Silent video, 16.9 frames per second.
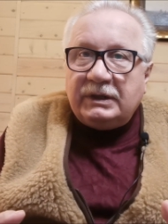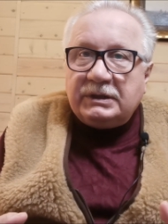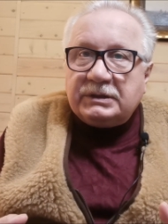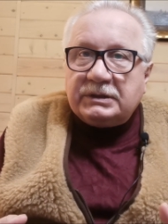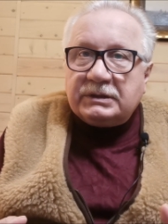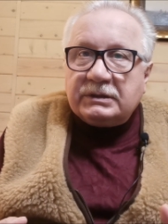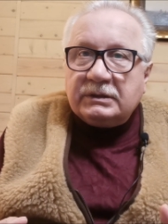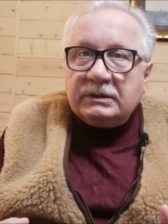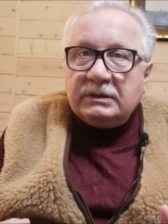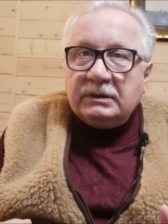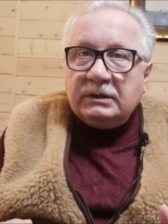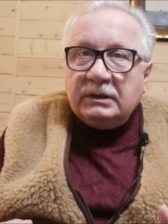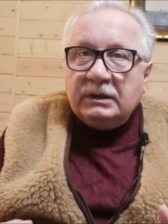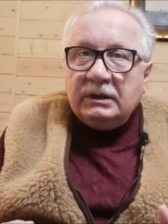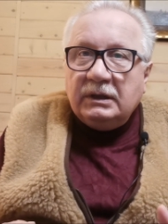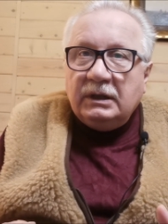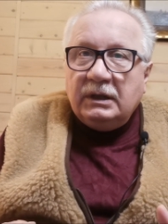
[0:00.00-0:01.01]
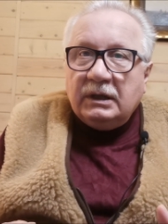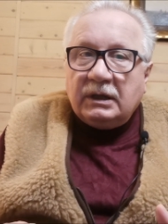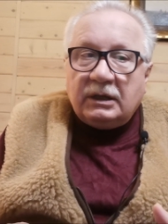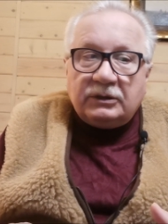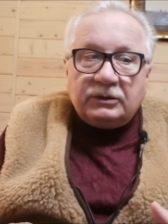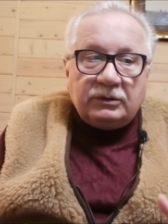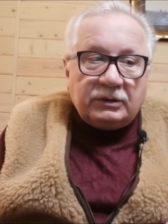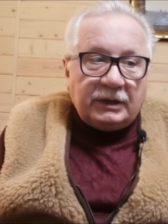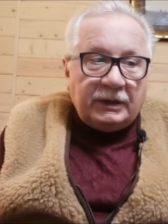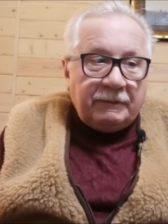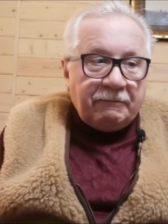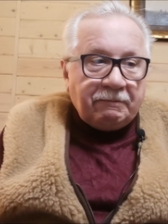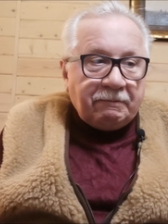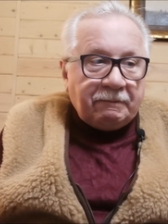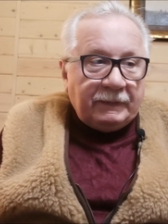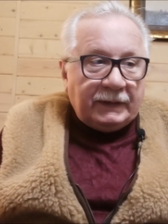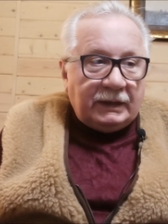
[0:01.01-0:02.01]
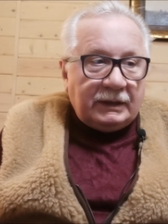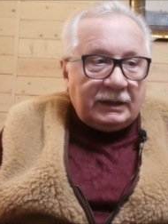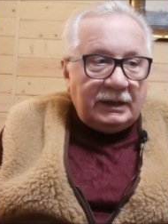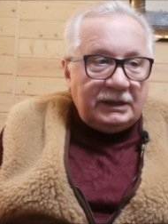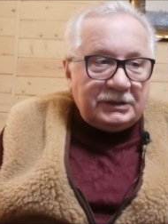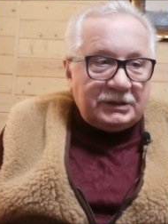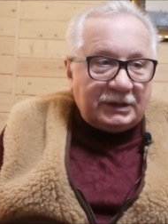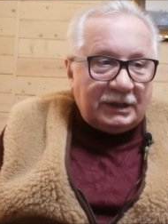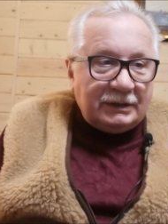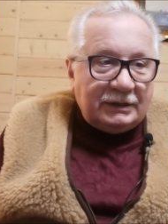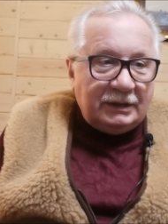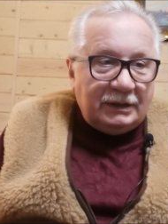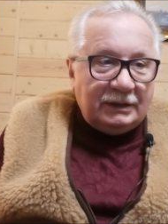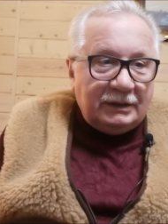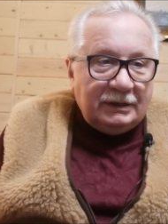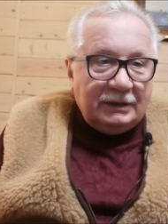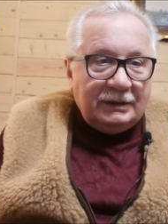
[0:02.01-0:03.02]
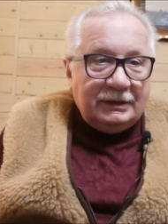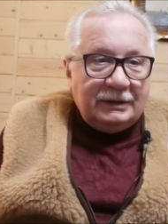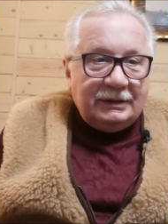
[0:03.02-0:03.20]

вещь, которая раньше, когда